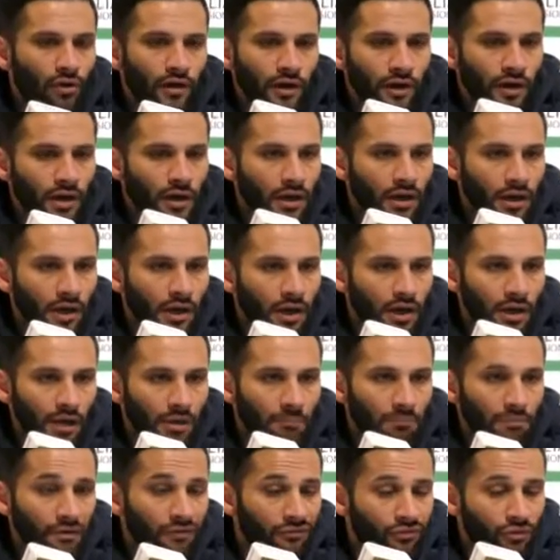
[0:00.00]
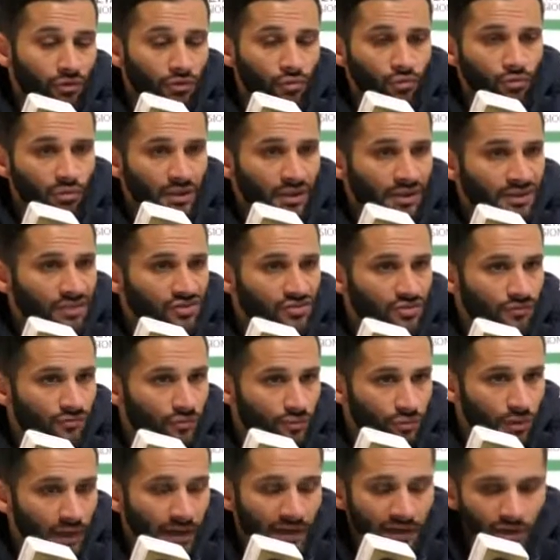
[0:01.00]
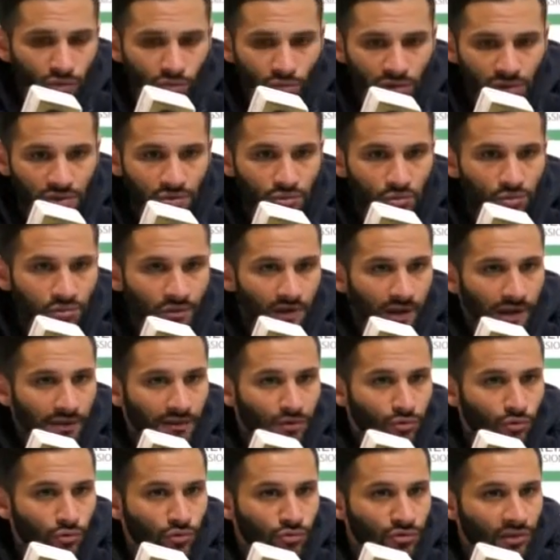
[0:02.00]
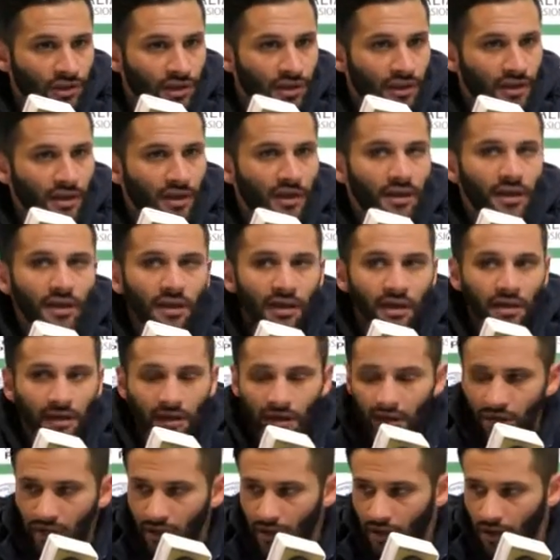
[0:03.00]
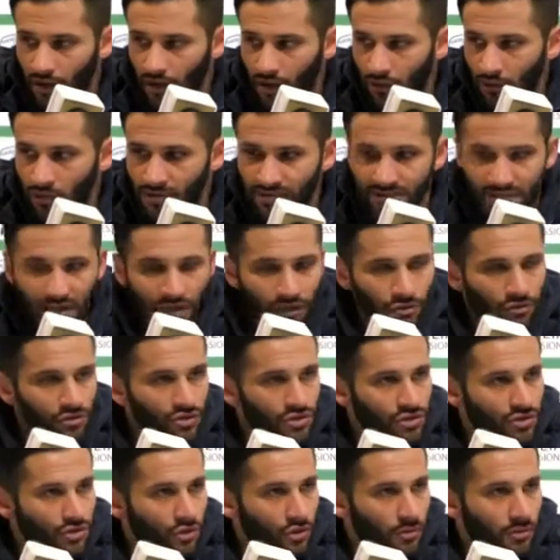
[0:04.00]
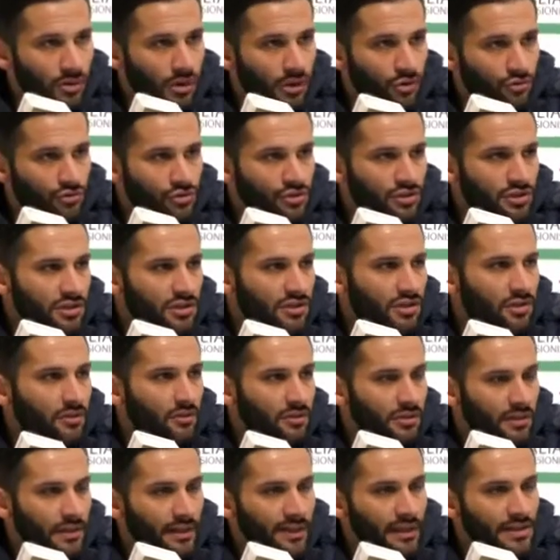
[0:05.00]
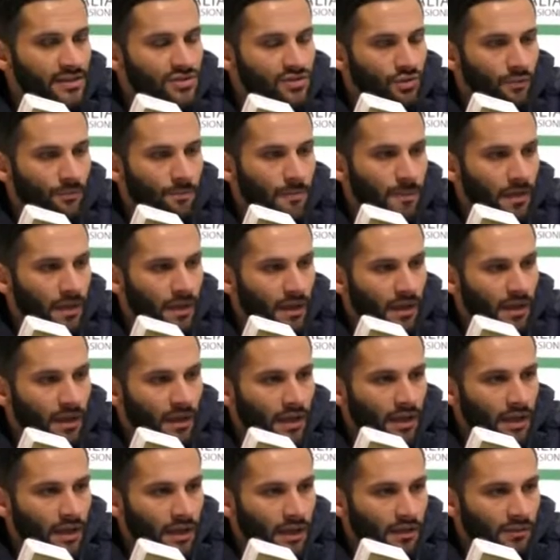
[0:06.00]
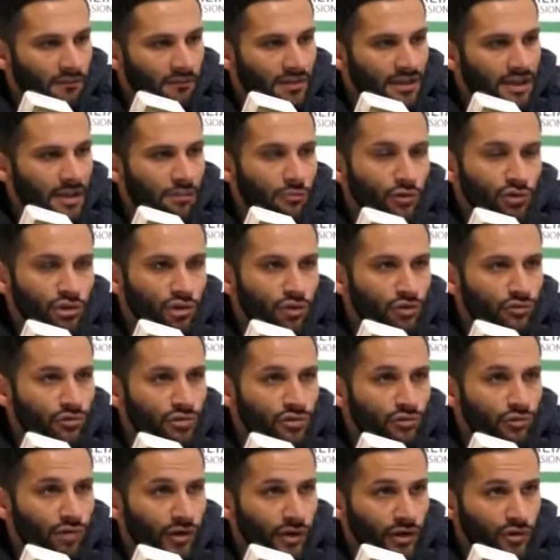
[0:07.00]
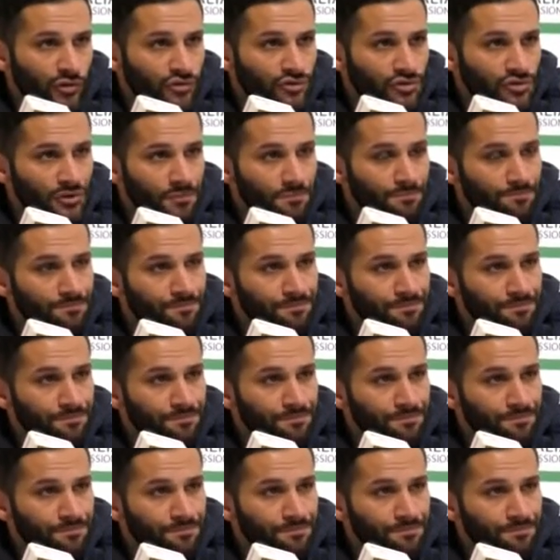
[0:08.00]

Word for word: E per fortuna adesso sono venuti anche due risultati utili che quest'anno non ci sono mai riusciti, quindi adesso vediamo di continuare così.